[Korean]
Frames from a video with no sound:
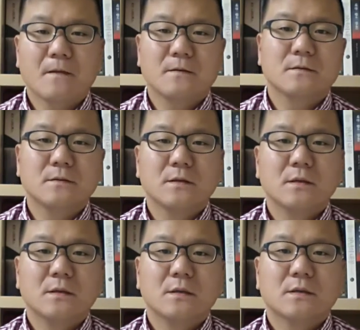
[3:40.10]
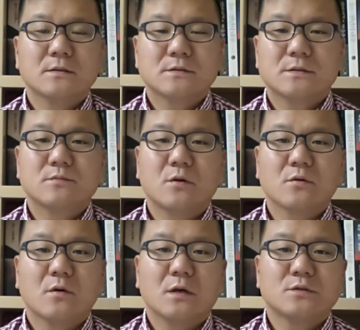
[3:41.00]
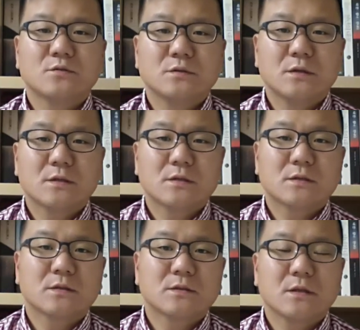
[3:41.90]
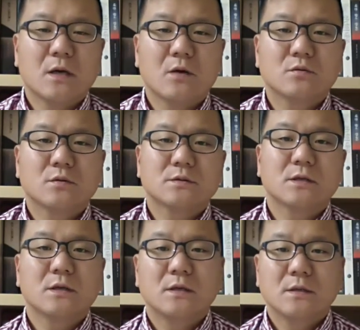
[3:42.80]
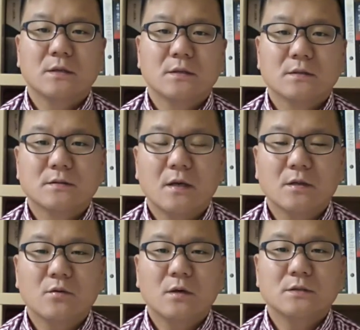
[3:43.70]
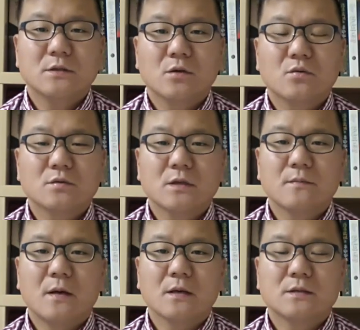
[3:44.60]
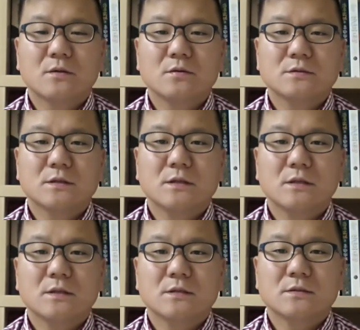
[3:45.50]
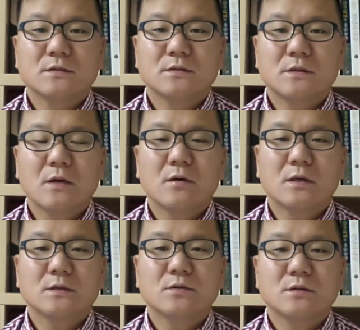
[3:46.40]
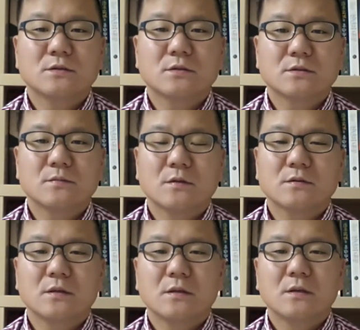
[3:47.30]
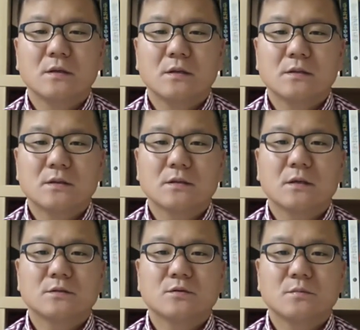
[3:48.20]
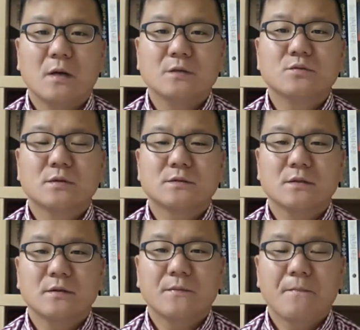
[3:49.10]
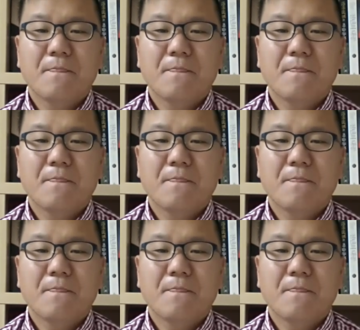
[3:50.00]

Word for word: 그 집을 얻어가지고 이제 이제 가고서 제가 그 한동안 이제 여동생 방에서 이제 그 생활을 한 적이 있었습니다. 근데 상당히 좀 안 좋았어요.